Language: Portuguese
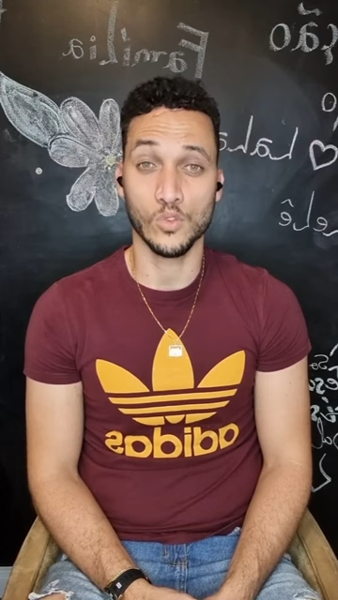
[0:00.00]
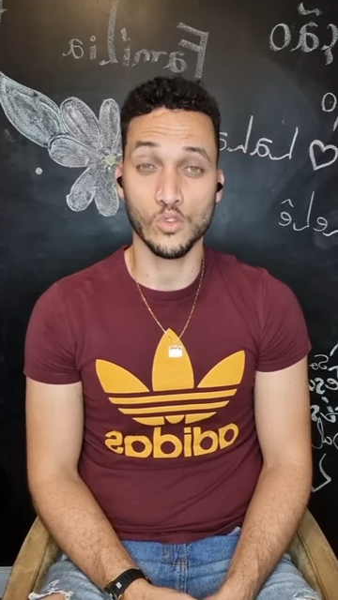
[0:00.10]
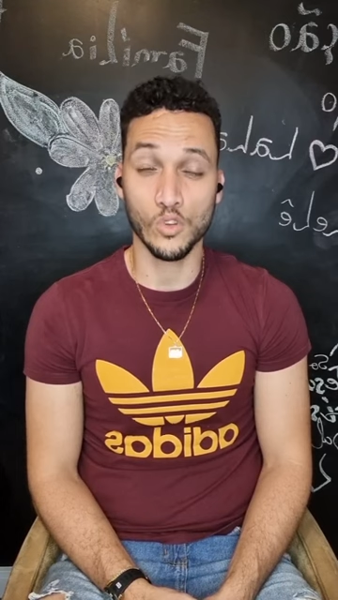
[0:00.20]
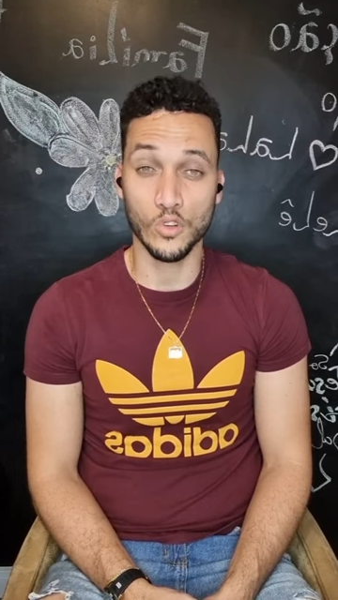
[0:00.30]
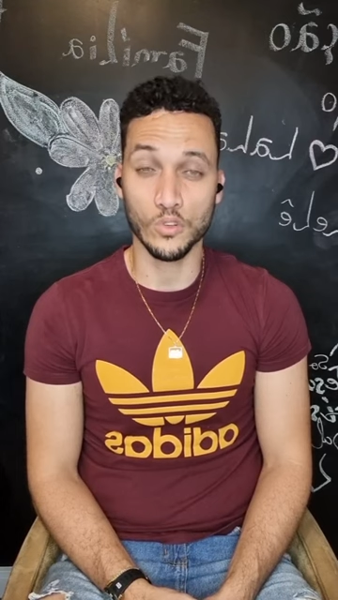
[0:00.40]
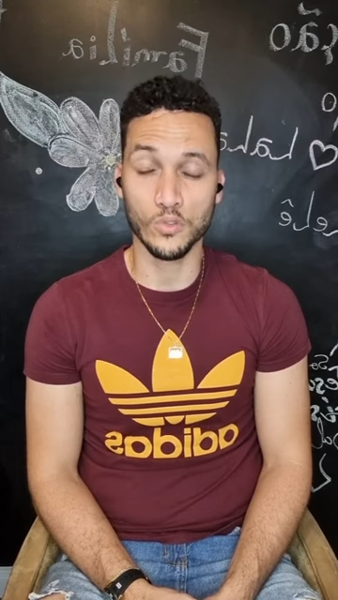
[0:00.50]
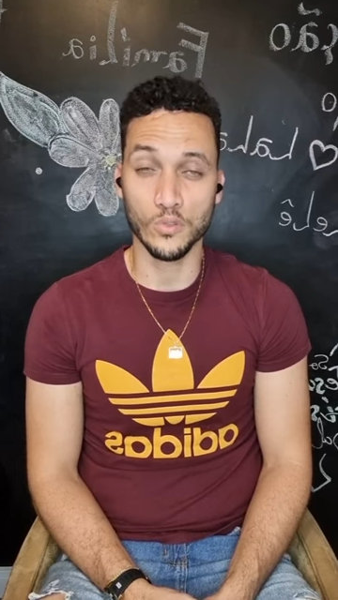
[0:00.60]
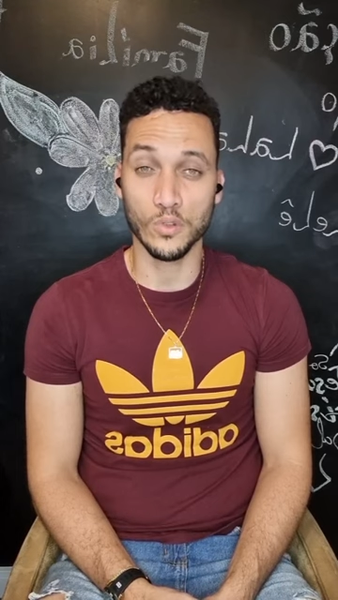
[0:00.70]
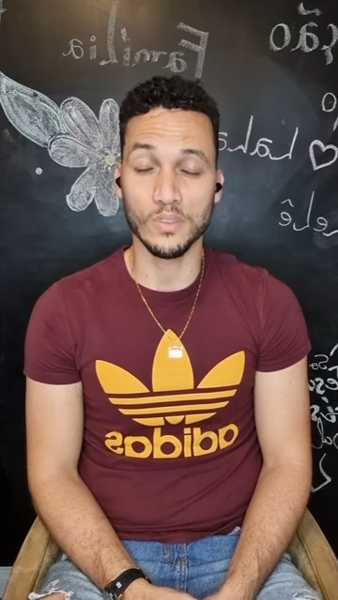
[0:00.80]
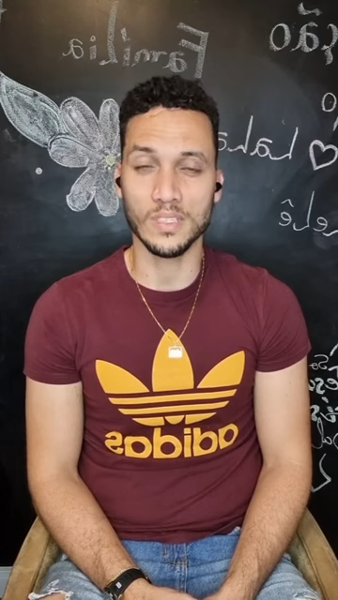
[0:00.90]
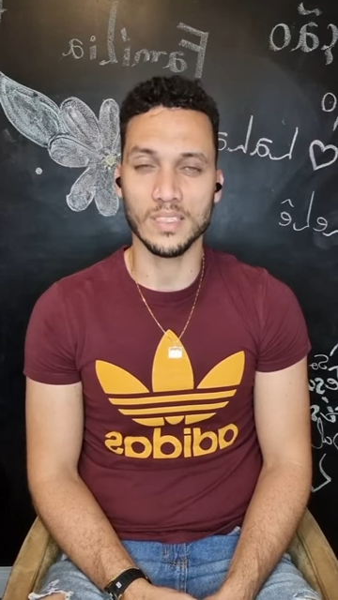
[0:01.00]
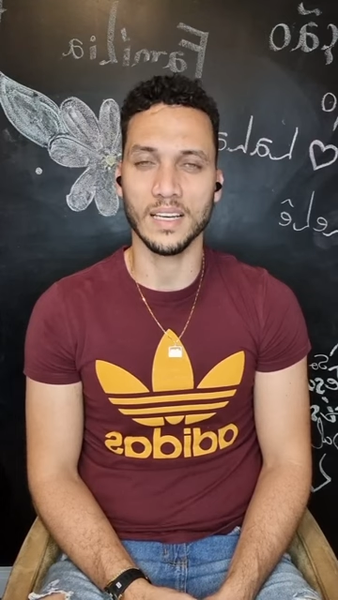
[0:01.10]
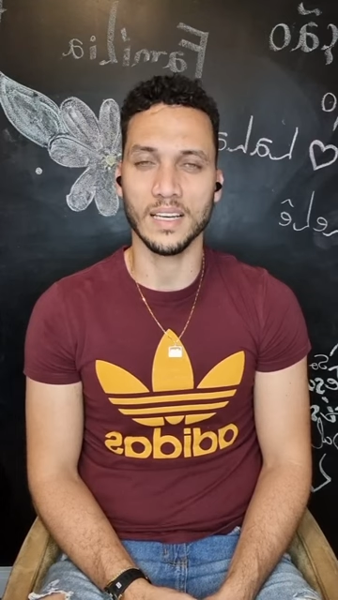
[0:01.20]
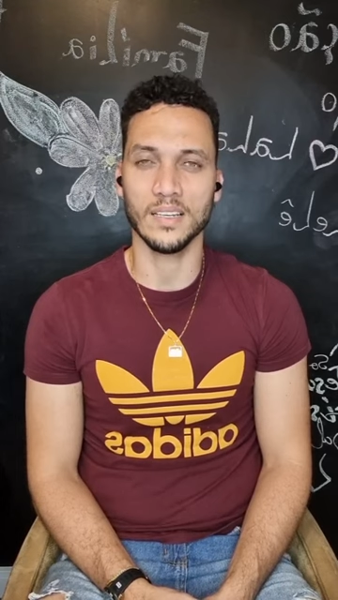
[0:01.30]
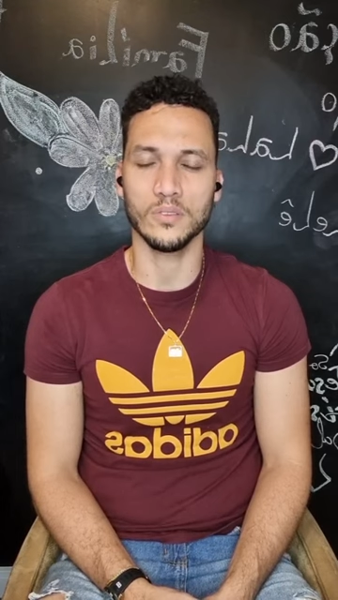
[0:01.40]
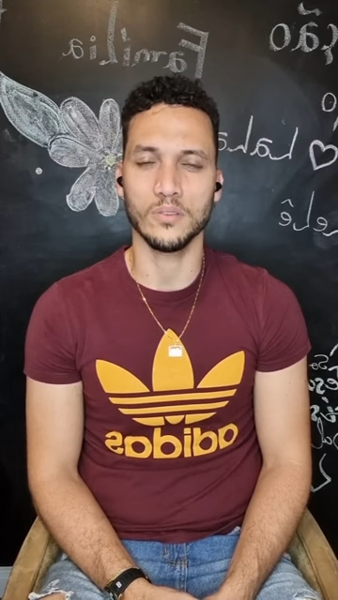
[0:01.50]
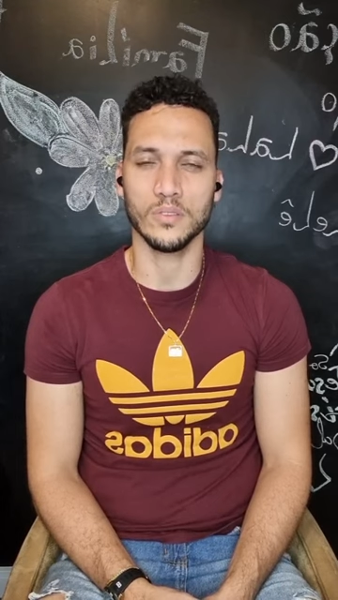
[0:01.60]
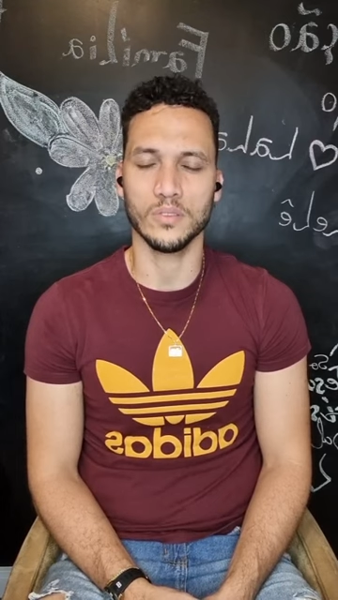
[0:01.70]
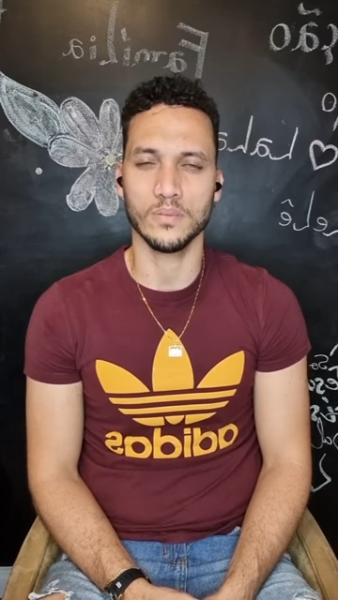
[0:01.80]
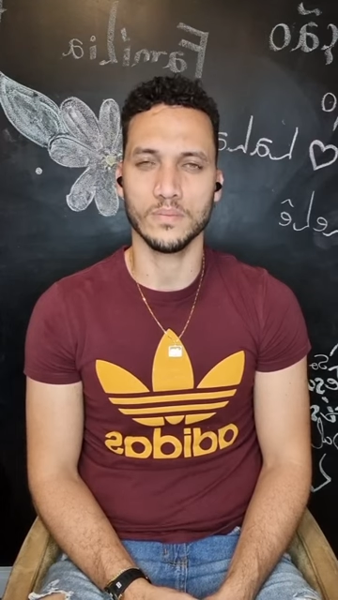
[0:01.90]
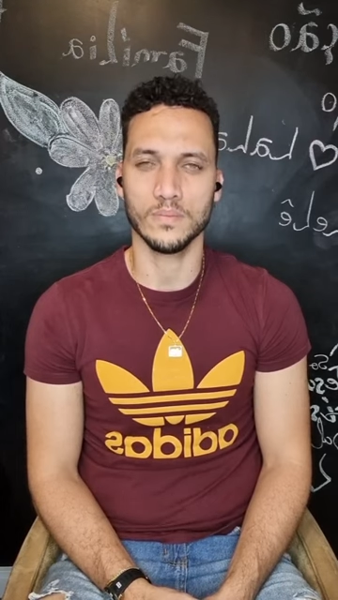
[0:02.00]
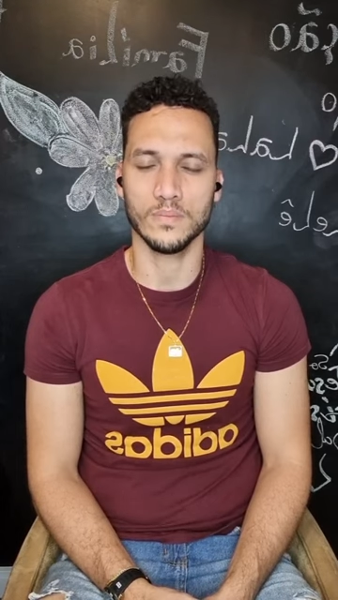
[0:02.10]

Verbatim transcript: sonhos foram encerrados.